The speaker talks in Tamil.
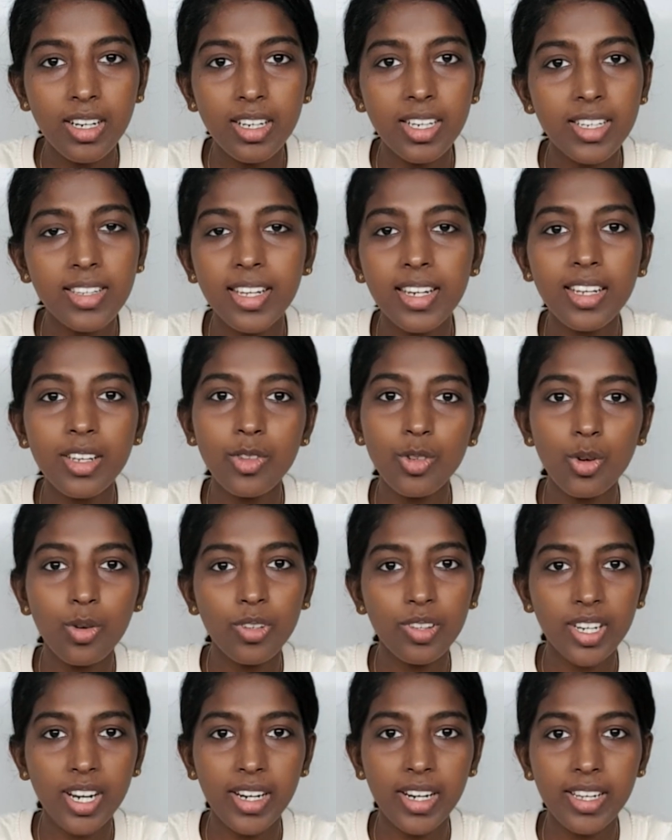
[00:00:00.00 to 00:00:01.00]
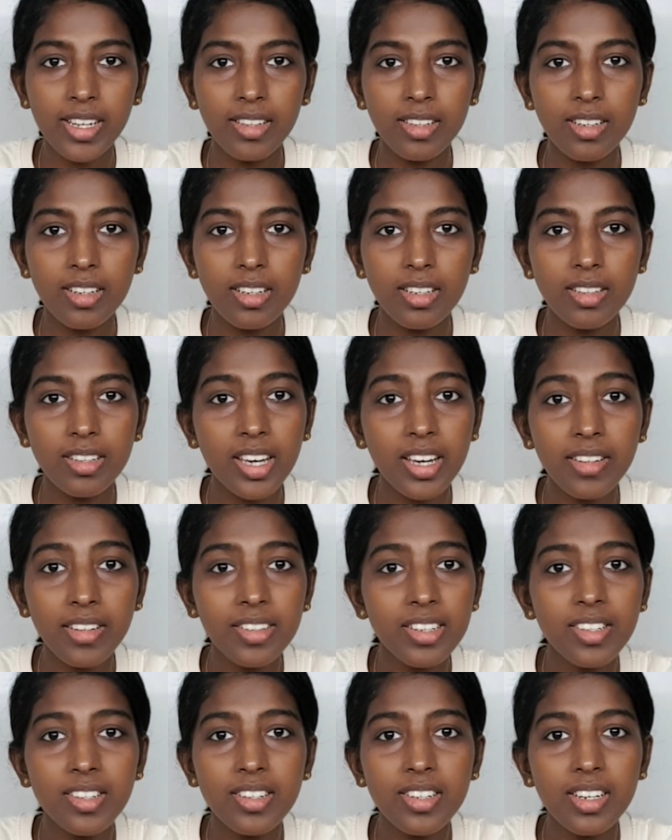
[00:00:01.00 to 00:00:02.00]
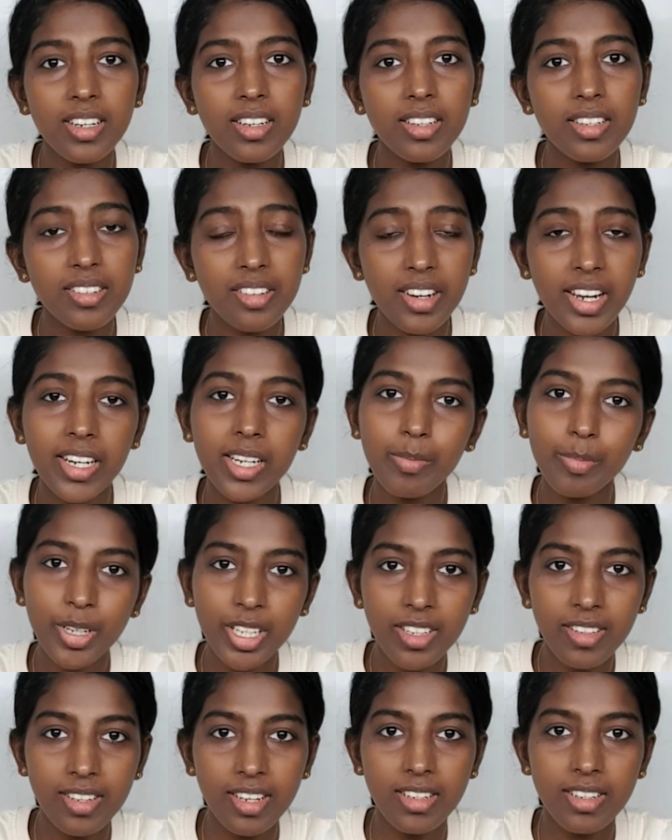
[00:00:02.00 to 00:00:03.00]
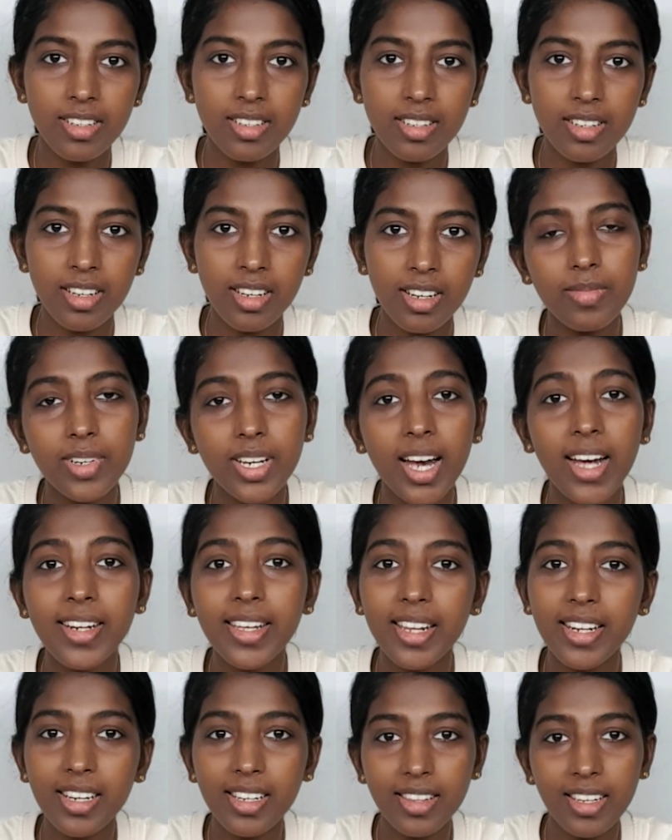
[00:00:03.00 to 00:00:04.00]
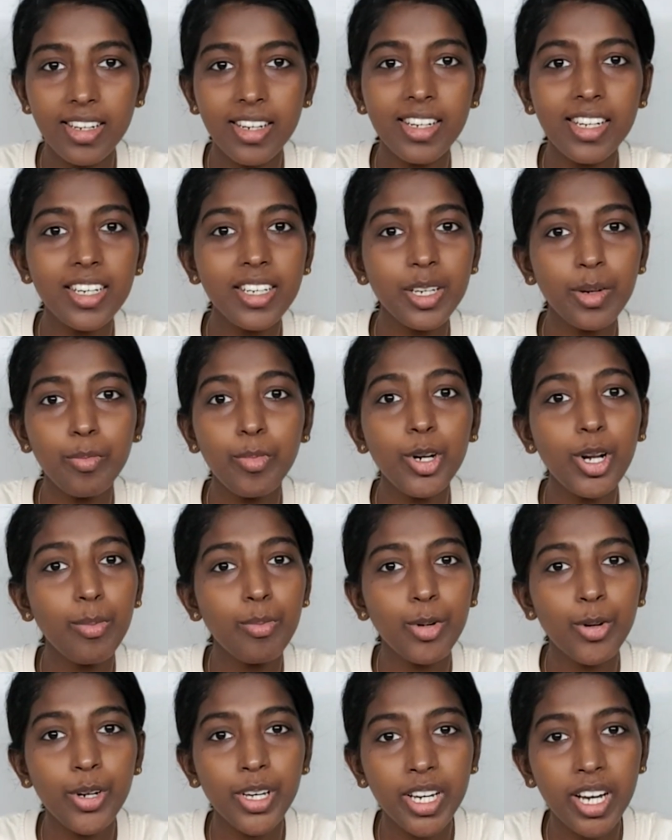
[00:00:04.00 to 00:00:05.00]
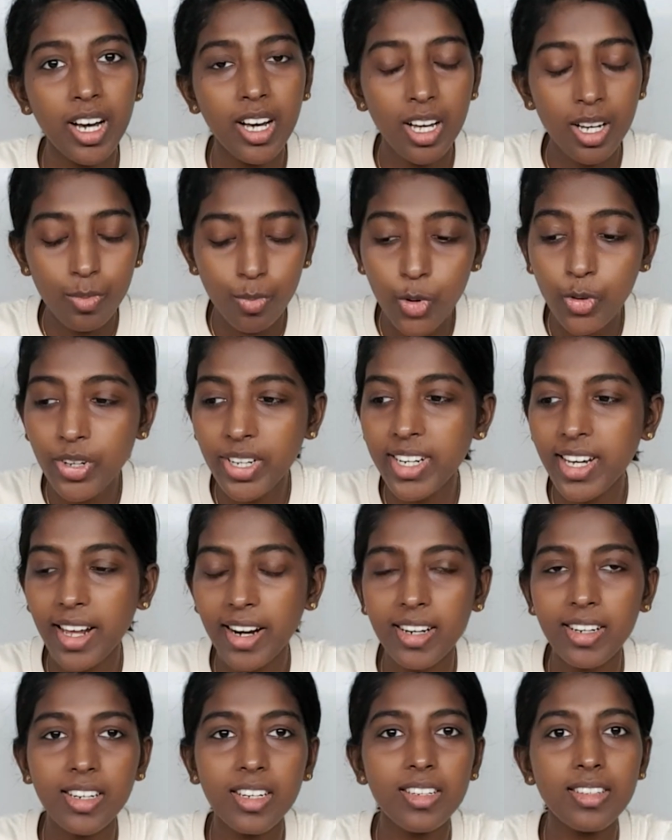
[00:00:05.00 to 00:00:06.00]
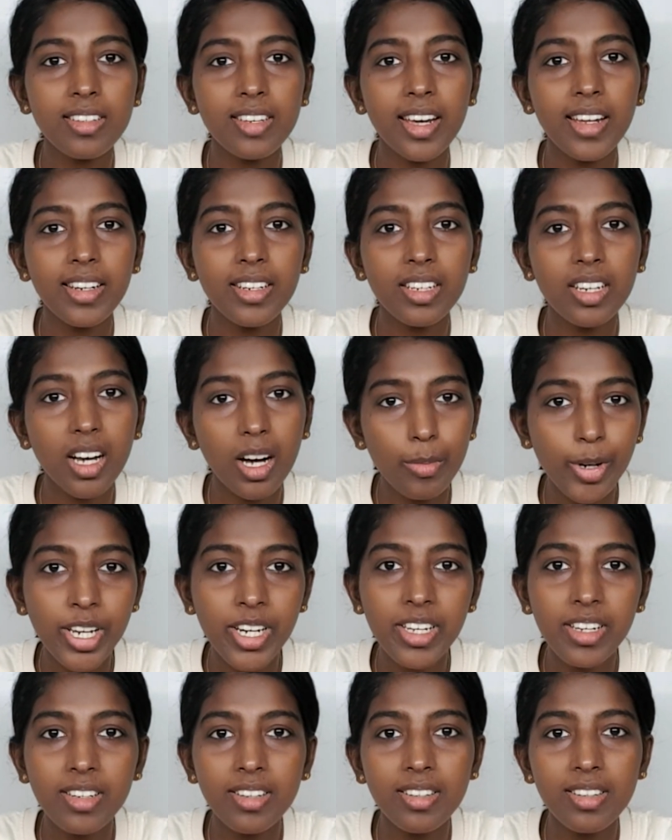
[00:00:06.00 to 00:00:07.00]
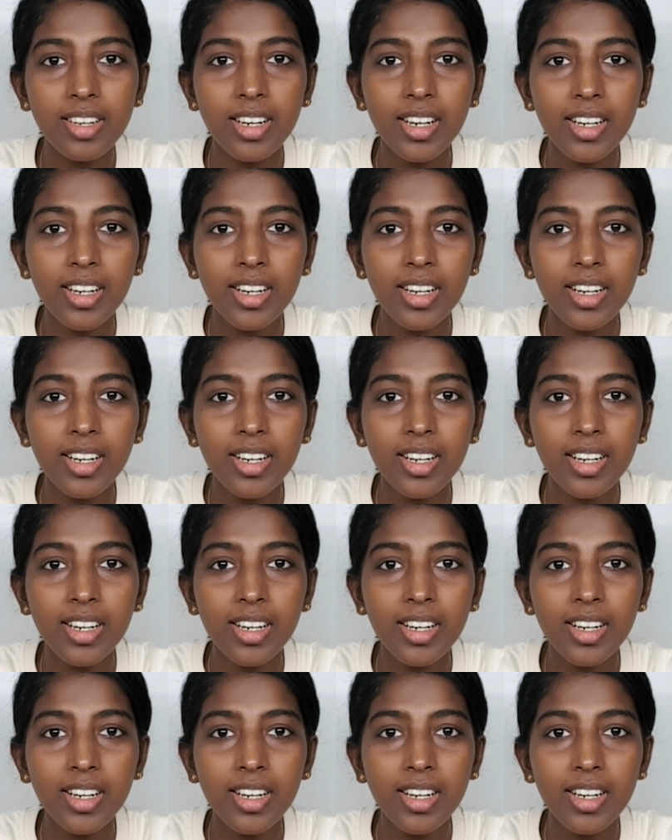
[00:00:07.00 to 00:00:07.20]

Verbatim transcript: இதெல்லாம் ஜோக்ஸ் கிடையாது தே ஆர் ஜஸ்ட் ஸ்ட்ரெயிட் அப் இன்சல்ஸ் அண்ட் எனக்கு தெரியல எப்போ நம்மளுடைய மூவி டைரக்டர்ஸ் அண்ட் கமீடியன்ஸ்